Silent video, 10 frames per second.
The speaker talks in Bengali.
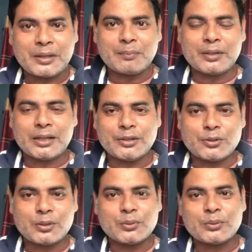আপনারা
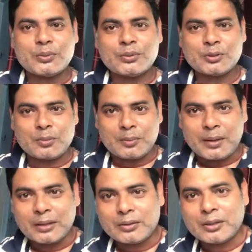এনজয় করুন সবাই
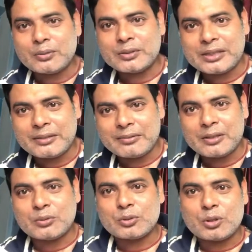ভালো থাকুন সেফ
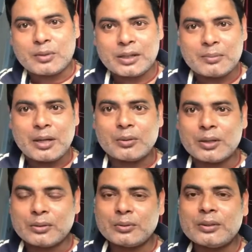থাকুন সবাইকে ভালো
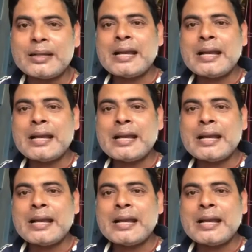রাখুন